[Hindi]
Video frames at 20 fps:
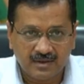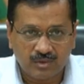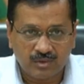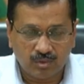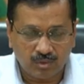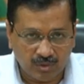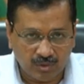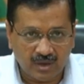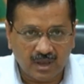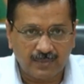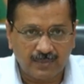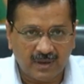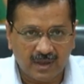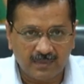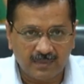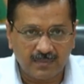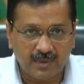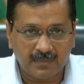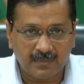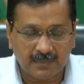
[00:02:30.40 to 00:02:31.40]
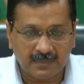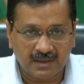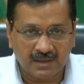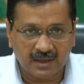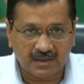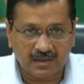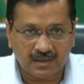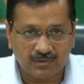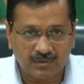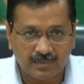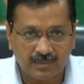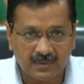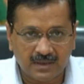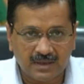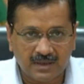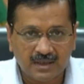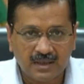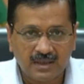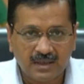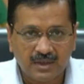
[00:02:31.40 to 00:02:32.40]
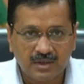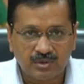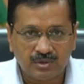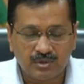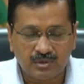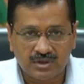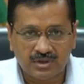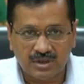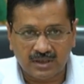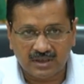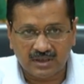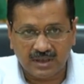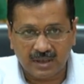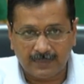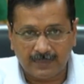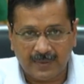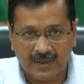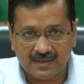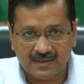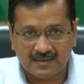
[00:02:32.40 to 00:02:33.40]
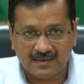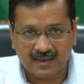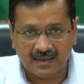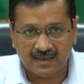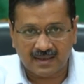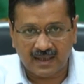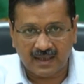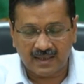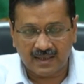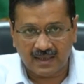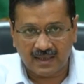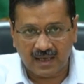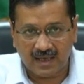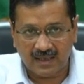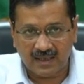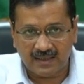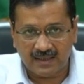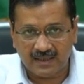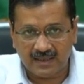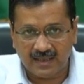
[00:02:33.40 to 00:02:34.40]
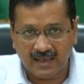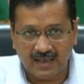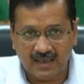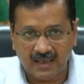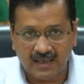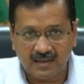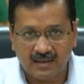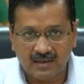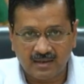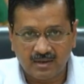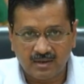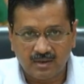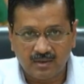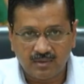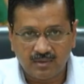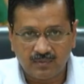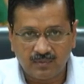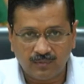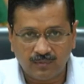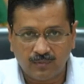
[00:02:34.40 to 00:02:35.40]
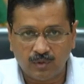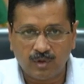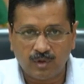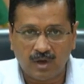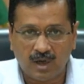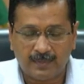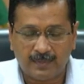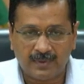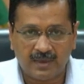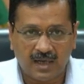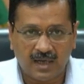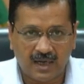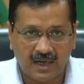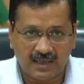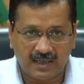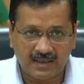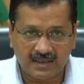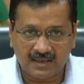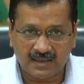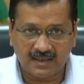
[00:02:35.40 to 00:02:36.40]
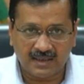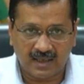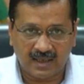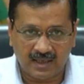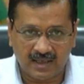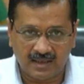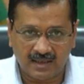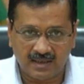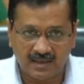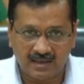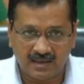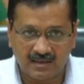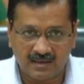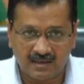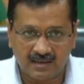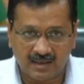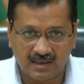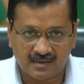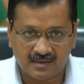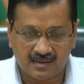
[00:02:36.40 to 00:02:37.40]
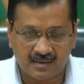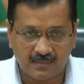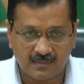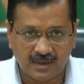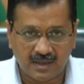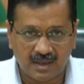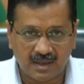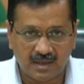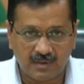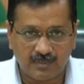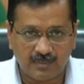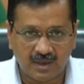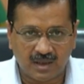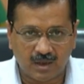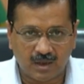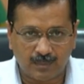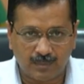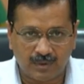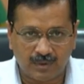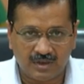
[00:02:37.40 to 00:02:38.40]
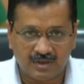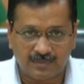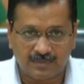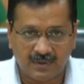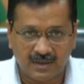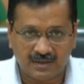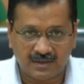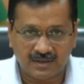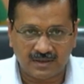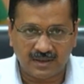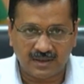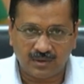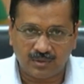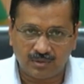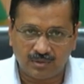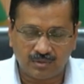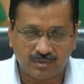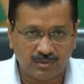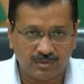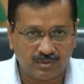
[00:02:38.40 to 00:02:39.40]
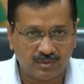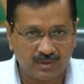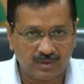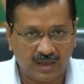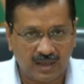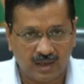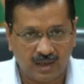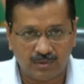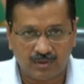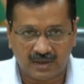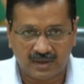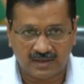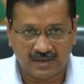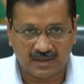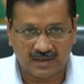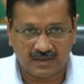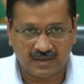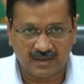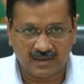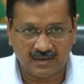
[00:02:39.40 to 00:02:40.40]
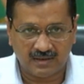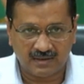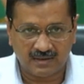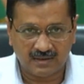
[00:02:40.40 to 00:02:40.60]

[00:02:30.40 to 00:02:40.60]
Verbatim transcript: उनके बारे में मैं बताता हूं अभी तो जिनके पास सरकारी आईडी हैं वो अपना आईडी दिखाएंगे रास्ते में कहीं भी अगर पुलिस मांगती है उनको अलाउ कर दिया जाएगा